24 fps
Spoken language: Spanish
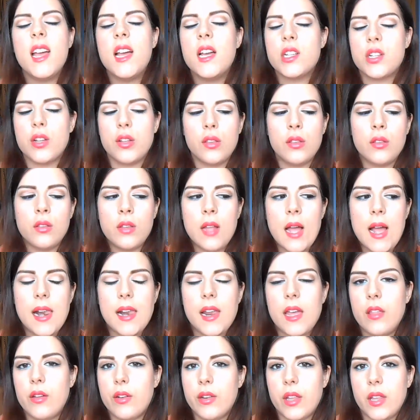Son
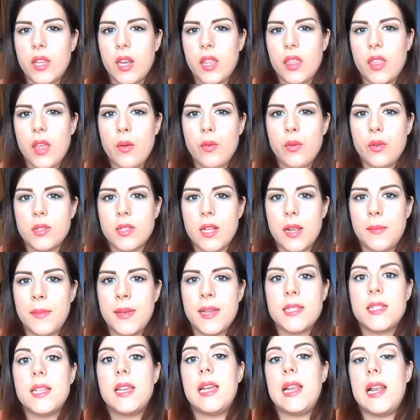alrededor de 13 euros al
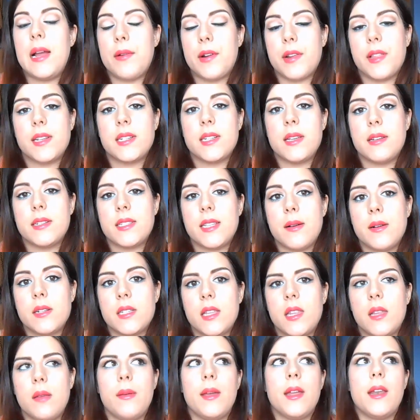mes y la verdad es que está
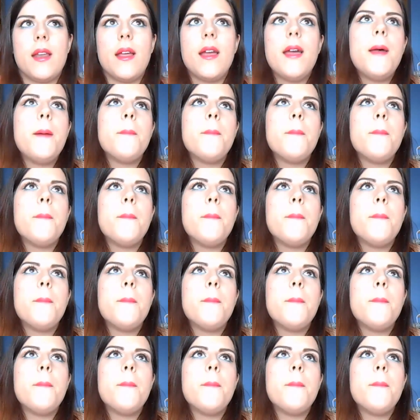bastante bien.